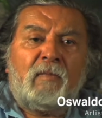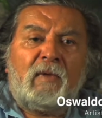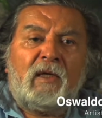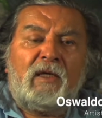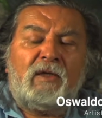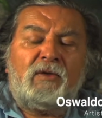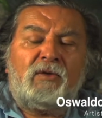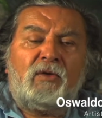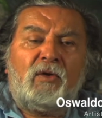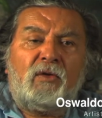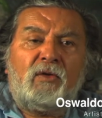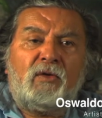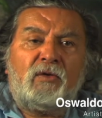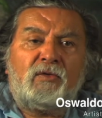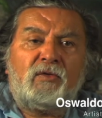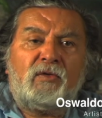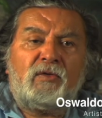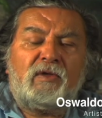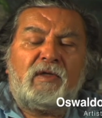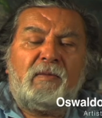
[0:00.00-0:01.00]
en todas
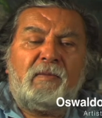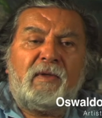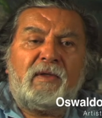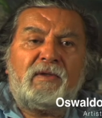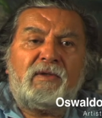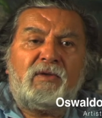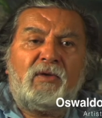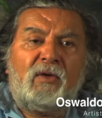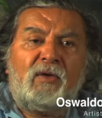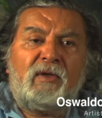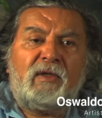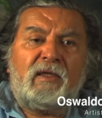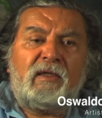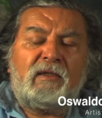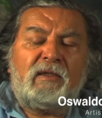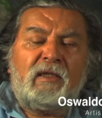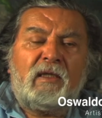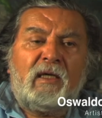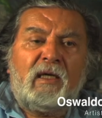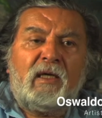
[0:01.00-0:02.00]
sus
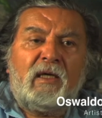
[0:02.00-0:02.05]
dimensiones,